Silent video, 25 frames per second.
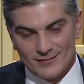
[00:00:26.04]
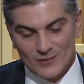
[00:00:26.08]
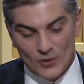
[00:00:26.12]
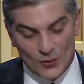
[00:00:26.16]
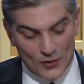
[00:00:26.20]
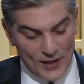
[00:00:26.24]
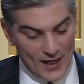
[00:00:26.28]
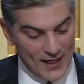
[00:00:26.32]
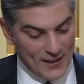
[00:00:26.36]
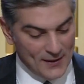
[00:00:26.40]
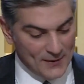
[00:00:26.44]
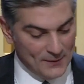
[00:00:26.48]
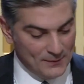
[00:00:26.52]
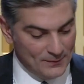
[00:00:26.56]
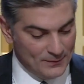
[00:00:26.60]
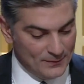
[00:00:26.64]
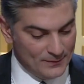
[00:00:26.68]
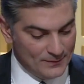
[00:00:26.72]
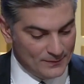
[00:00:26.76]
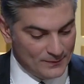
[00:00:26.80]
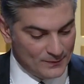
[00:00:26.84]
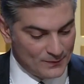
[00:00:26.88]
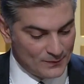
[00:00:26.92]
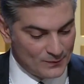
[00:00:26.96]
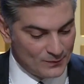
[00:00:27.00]
أرحب
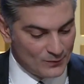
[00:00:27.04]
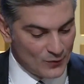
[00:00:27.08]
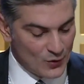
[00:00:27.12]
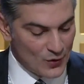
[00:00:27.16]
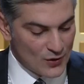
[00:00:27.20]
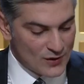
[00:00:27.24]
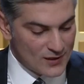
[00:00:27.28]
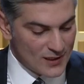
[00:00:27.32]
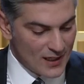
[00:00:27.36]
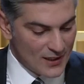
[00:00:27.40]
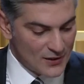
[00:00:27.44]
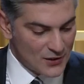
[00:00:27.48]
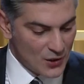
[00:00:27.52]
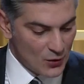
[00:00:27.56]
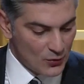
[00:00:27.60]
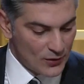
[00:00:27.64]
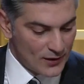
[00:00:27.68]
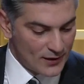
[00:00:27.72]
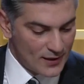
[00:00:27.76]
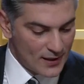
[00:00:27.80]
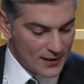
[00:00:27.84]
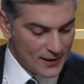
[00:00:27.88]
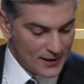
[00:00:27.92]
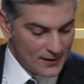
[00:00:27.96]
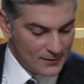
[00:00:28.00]
بالاستاذ شوقي
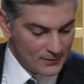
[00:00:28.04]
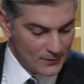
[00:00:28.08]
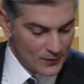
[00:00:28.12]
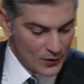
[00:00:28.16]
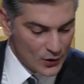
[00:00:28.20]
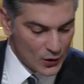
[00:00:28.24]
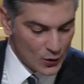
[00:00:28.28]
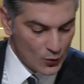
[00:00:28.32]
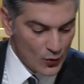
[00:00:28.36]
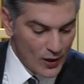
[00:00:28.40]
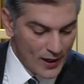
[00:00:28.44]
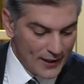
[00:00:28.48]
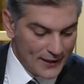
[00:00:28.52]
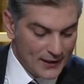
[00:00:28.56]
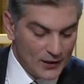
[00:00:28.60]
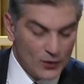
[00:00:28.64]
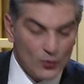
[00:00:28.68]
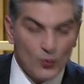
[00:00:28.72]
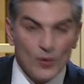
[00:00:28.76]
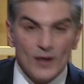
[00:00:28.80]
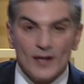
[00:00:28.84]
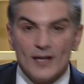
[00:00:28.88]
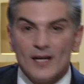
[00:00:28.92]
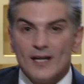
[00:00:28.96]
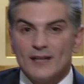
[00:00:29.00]
كريم روائي
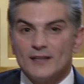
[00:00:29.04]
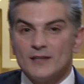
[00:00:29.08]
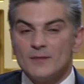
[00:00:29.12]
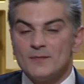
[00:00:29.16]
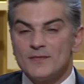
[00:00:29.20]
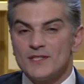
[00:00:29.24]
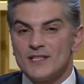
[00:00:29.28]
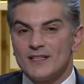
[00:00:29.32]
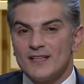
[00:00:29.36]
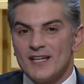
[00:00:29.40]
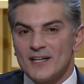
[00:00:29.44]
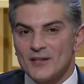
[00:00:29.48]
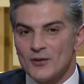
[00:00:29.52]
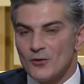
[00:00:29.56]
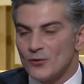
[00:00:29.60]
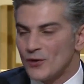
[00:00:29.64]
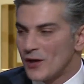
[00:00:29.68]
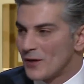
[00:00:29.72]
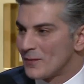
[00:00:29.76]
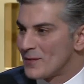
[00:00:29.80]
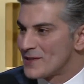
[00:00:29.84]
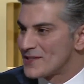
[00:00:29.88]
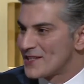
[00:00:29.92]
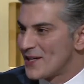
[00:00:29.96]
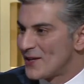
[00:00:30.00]
وكاتب سيناريو لك
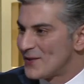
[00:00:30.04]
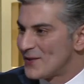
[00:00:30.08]
مساء